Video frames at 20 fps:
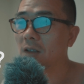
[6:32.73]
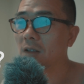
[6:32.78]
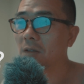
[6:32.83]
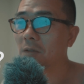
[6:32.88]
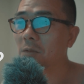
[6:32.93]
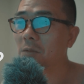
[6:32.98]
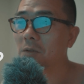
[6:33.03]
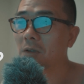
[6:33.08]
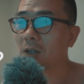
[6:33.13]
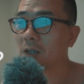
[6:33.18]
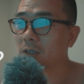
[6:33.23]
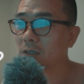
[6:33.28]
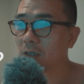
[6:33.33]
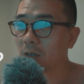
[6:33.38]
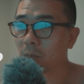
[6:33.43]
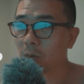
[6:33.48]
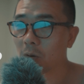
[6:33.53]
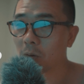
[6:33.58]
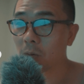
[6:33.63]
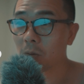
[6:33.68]
소니
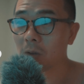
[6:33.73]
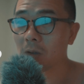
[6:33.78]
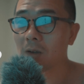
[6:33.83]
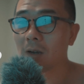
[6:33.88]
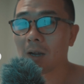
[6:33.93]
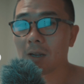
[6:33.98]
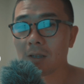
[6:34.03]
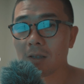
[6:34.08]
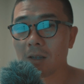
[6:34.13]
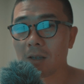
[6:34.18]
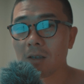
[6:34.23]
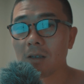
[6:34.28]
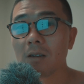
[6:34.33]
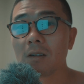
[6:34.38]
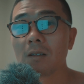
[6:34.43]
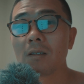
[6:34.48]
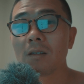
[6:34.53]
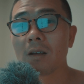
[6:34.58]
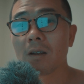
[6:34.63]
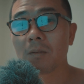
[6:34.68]
렌즈가 별로인 거 아니다
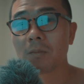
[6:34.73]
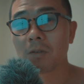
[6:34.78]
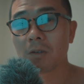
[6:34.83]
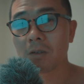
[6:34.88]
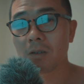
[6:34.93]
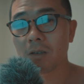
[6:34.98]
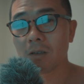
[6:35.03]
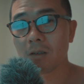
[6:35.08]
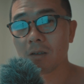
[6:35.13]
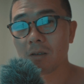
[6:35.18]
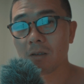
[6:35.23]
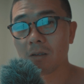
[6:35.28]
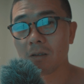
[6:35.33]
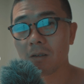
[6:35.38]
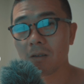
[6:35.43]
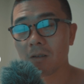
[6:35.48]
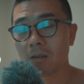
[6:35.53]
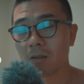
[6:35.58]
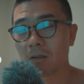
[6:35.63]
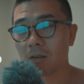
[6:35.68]
이런 사람들이
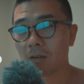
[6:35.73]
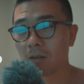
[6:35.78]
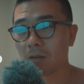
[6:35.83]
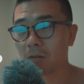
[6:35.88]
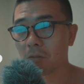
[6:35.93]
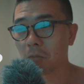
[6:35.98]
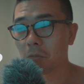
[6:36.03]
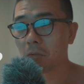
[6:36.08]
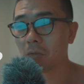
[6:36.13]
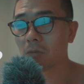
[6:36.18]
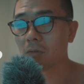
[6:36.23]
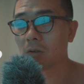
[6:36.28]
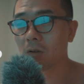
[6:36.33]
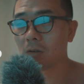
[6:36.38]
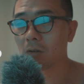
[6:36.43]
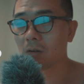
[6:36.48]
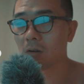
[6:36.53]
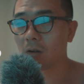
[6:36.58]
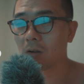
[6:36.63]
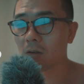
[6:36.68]
이런
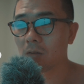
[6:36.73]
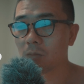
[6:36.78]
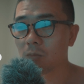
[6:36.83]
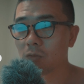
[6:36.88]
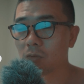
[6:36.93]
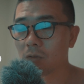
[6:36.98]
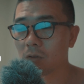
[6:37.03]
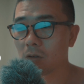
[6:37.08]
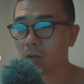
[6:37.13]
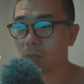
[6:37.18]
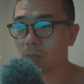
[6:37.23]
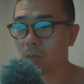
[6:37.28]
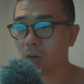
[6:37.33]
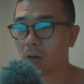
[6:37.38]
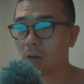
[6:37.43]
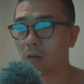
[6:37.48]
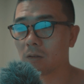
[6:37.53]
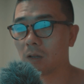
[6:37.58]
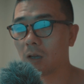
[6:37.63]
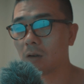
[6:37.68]
얘기를 하는 분들이
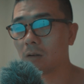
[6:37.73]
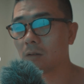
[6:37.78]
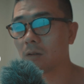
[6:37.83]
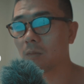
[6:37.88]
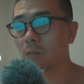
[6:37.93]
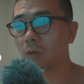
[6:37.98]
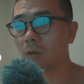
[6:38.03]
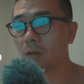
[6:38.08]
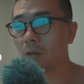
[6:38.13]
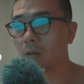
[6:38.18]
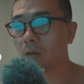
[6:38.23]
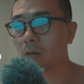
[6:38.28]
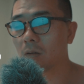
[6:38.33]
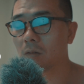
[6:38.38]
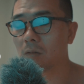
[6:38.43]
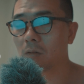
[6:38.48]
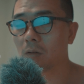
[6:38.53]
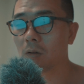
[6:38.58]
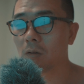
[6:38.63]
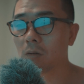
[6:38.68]
막 댓글 때문에
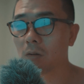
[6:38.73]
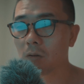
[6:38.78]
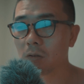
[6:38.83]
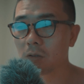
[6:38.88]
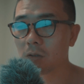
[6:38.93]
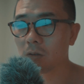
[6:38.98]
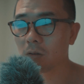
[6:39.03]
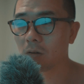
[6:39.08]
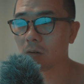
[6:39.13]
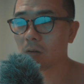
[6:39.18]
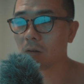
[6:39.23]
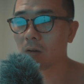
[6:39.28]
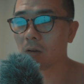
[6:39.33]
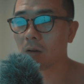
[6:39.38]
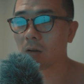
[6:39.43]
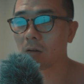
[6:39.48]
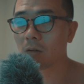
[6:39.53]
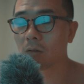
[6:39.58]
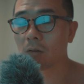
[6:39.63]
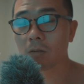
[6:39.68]
얘기를
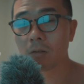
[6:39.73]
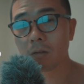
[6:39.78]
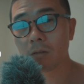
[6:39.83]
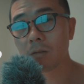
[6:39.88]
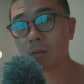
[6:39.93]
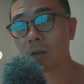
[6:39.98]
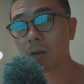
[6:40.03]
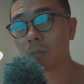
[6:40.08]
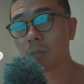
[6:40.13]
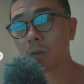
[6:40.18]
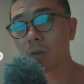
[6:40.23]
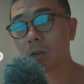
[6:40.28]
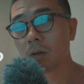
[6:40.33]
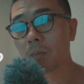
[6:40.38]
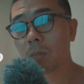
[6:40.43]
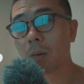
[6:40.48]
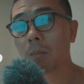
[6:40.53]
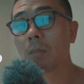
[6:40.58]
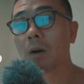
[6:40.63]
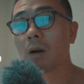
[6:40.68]
하시길래 그런 사람들에게
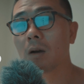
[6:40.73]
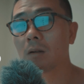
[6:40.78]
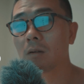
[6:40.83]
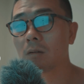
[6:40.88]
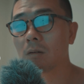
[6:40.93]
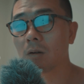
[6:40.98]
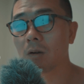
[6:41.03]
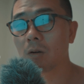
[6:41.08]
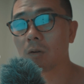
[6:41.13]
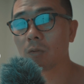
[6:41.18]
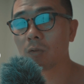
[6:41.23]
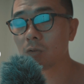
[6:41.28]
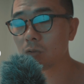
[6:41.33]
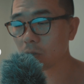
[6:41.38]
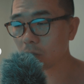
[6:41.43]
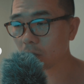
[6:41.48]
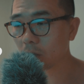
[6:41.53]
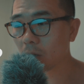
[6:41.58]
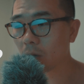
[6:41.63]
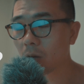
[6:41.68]
반박하는 거예요.
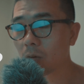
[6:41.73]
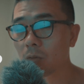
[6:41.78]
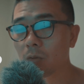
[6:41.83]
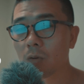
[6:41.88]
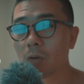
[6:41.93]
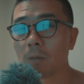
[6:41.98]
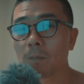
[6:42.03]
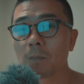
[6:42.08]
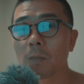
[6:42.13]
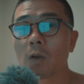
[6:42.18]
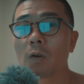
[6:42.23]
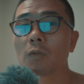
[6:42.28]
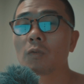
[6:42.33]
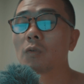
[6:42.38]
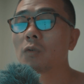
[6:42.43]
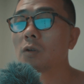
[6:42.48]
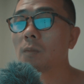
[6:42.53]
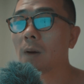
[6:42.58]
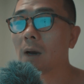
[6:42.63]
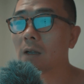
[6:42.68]
솔직히 까놓고
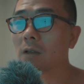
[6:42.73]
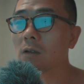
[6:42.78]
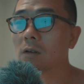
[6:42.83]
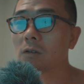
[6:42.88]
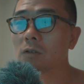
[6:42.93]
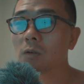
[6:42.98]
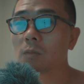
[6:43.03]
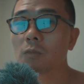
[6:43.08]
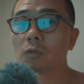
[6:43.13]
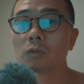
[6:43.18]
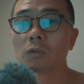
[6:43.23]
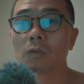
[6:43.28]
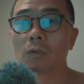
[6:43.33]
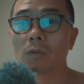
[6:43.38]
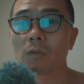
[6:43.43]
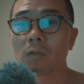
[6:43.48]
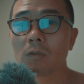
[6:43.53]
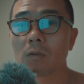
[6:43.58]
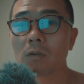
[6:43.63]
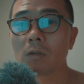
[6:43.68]
소니 바디를 전문적으로
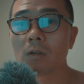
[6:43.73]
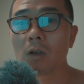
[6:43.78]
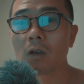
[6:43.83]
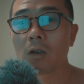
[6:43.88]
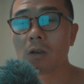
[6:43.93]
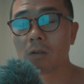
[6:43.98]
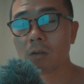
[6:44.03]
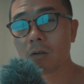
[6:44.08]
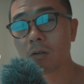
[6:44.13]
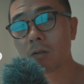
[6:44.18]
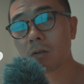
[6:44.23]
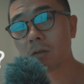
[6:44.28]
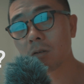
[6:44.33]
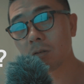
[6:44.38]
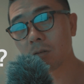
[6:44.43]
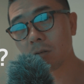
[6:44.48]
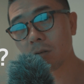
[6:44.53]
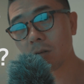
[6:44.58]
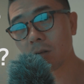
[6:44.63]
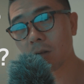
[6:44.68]
쓰는 영역이
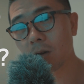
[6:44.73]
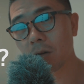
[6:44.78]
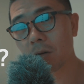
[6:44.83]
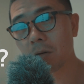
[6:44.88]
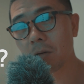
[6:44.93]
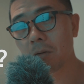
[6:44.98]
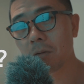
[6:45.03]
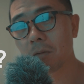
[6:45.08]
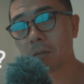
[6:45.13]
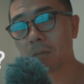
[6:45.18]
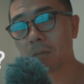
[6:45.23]
어디 있나요?